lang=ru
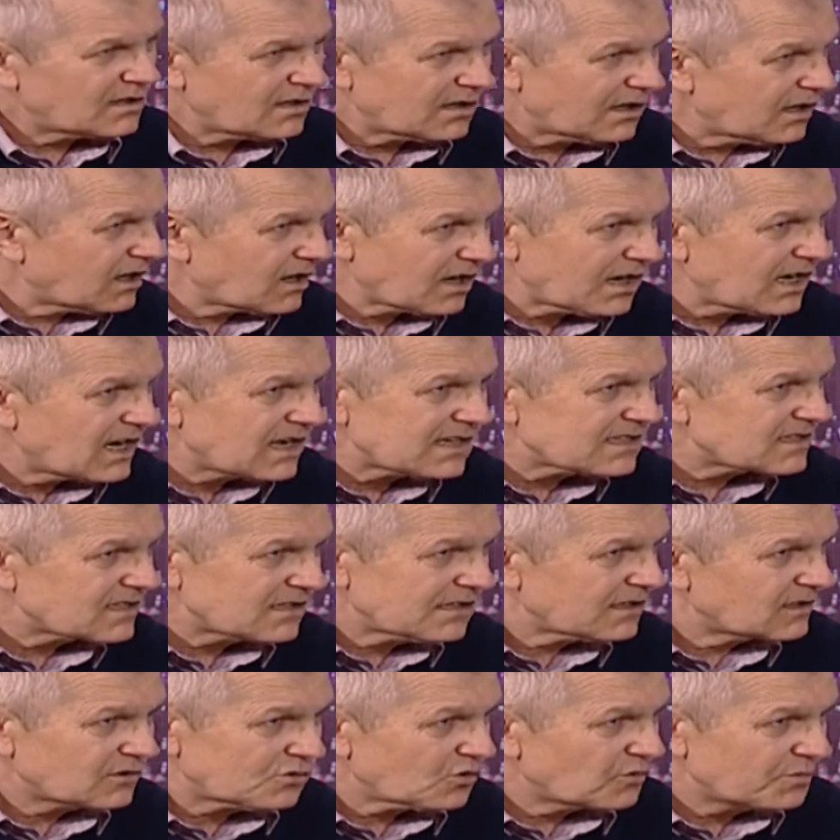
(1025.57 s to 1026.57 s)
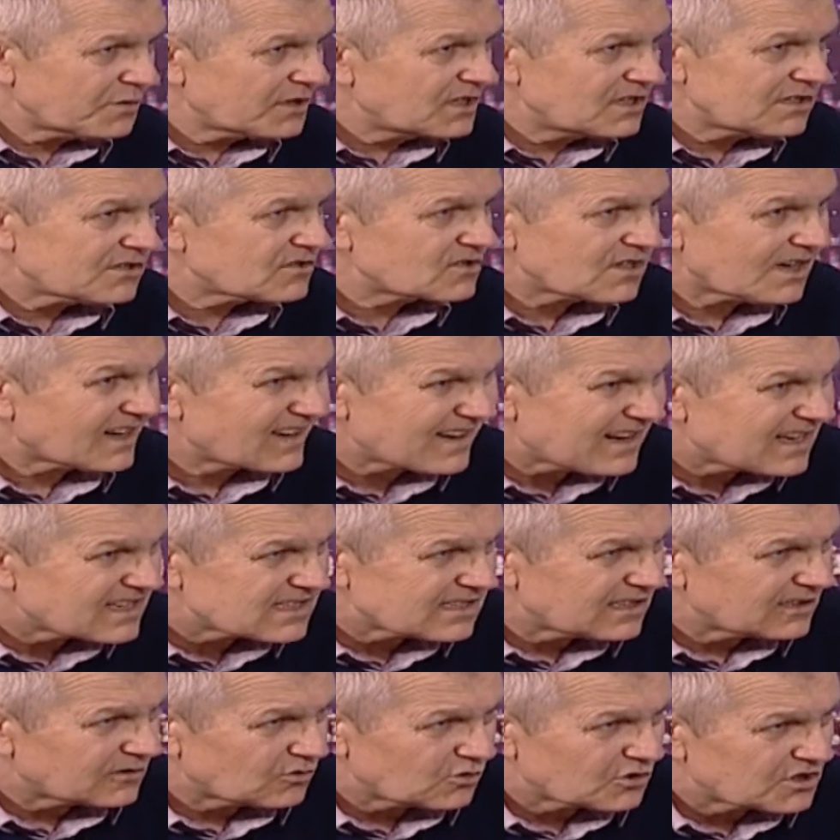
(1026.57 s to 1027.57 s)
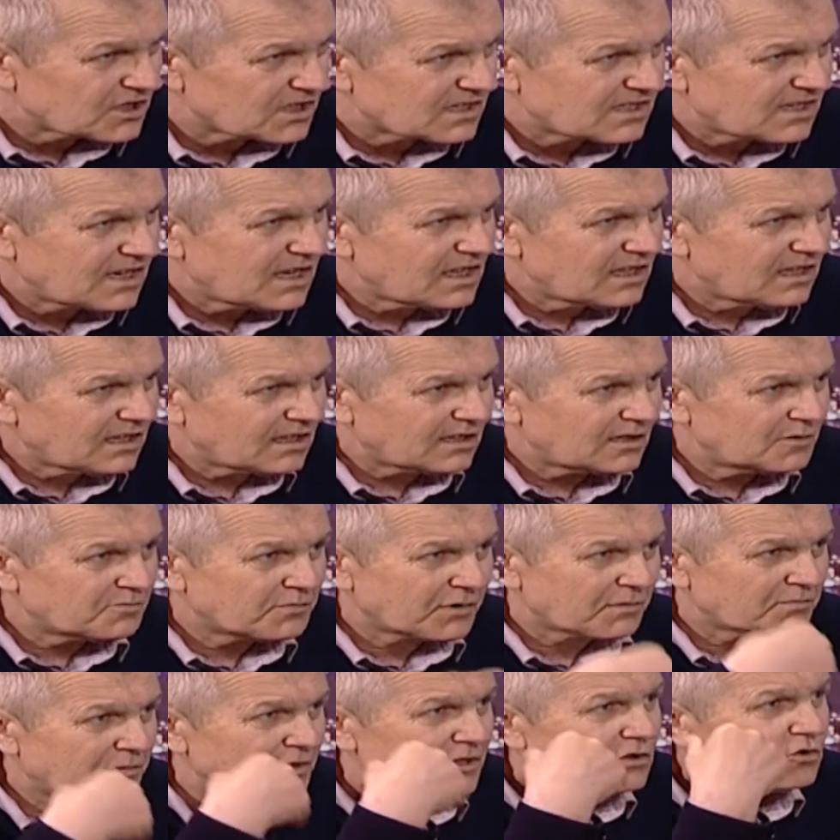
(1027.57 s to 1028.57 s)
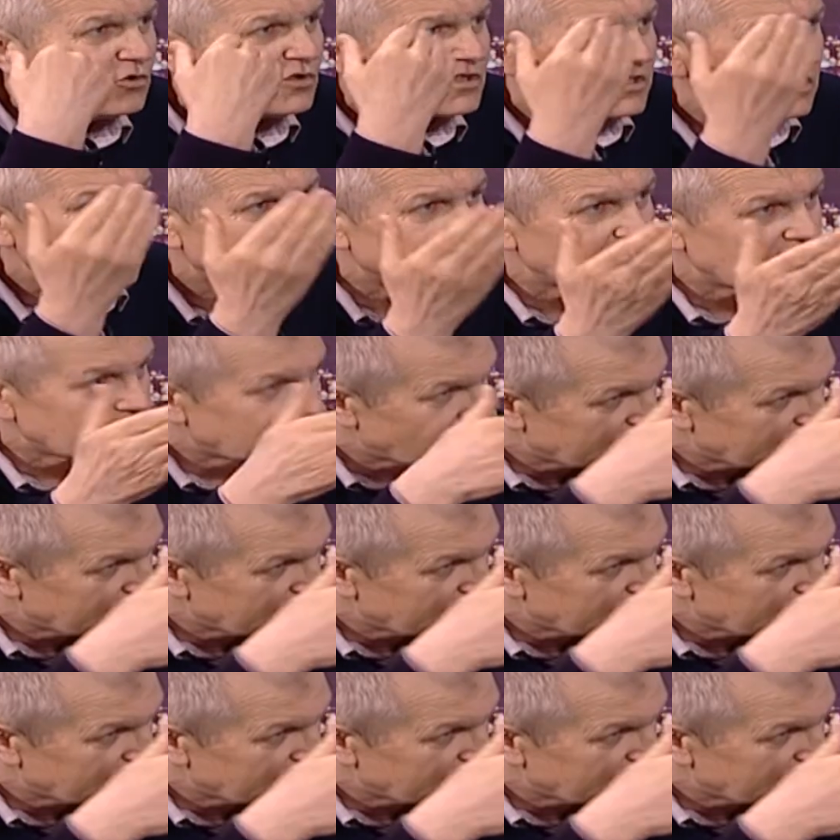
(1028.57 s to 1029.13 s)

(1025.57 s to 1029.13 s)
раз, которая придерживается разных точек зрения и преподносит,